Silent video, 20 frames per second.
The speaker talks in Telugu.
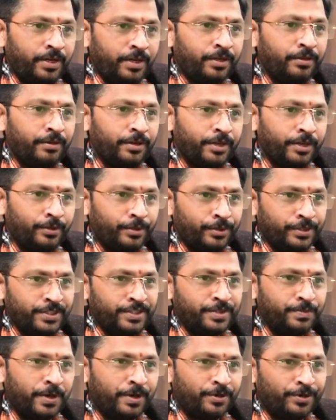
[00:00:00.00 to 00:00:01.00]
మరి కొన్ని
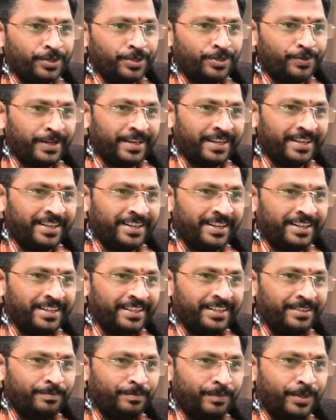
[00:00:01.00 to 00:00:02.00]
క్వశ్చన్స్ మా కోసం అడగండి
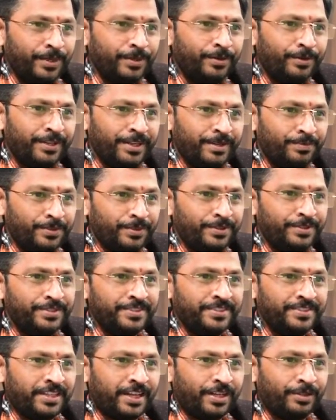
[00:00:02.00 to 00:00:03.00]
మరి కొన్ని
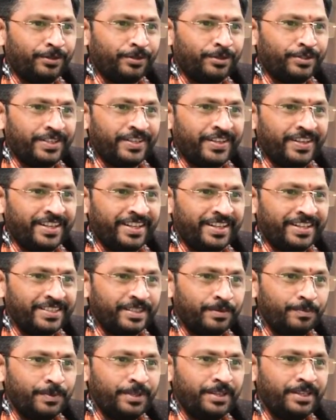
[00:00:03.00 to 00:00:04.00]
ఎపిసోడ్స్ని సార్తో చేయండి అని
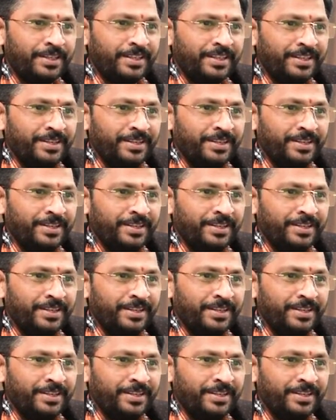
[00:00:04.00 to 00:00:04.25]
చెప్పి